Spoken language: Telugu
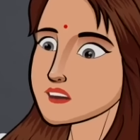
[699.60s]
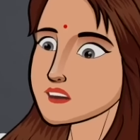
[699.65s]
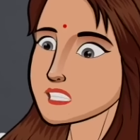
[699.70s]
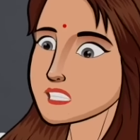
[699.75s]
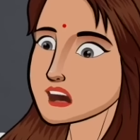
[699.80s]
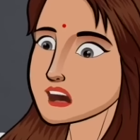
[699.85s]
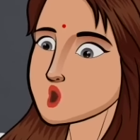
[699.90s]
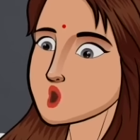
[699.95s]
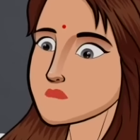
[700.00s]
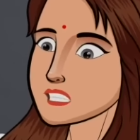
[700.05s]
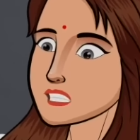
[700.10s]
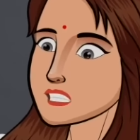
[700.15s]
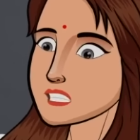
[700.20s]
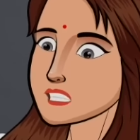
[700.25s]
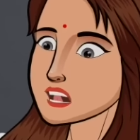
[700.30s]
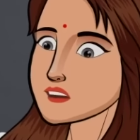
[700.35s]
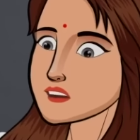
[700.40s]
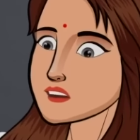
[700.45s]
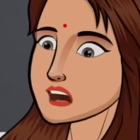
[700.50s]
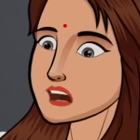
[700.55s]
చెత్త మూవీ
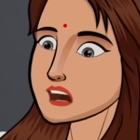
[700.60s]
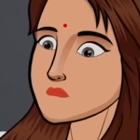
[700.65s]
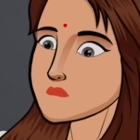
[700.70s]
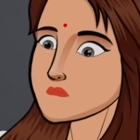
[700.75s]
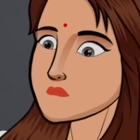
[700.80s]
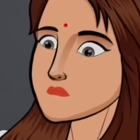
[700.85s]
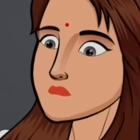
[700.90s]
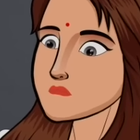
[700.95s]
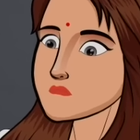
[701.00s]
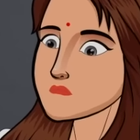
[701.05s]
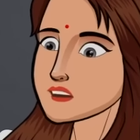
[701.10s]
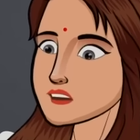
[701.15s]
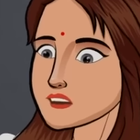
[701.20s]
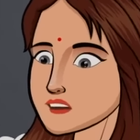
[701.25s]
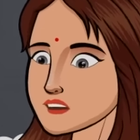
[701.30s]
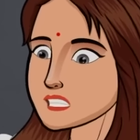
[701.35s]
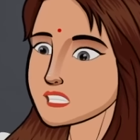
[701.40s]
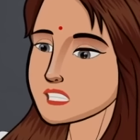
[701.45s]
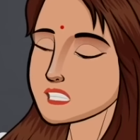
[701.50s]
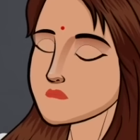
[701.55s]
ఇది
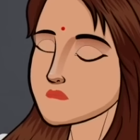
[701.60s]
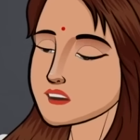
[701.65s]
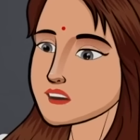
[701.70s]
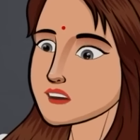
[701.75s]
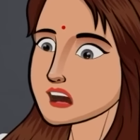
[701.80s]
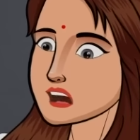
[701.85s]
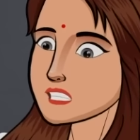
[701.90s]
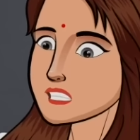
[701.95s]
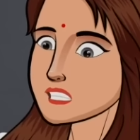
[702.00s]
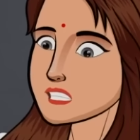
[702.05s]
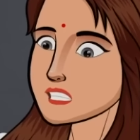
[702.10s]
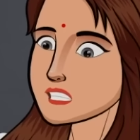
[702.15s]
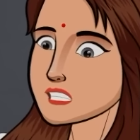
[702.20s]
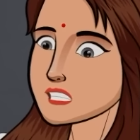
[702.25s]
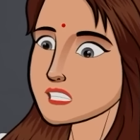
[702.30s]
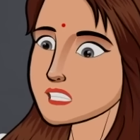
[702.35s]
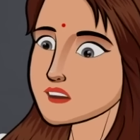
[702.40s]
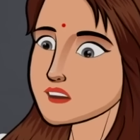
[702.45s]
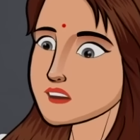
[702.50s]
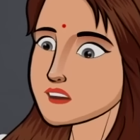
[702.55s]
భయపెట్టకుండా
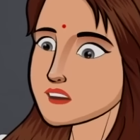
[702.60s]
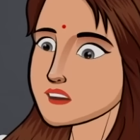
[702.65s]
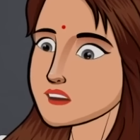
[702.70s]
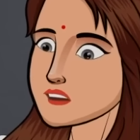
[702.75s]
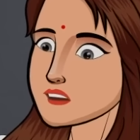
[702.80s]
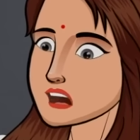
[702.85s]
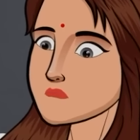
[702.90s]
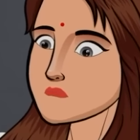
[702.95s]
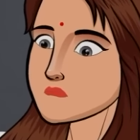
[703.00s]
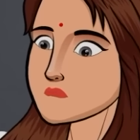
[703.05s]
హారర్ మూవీ అట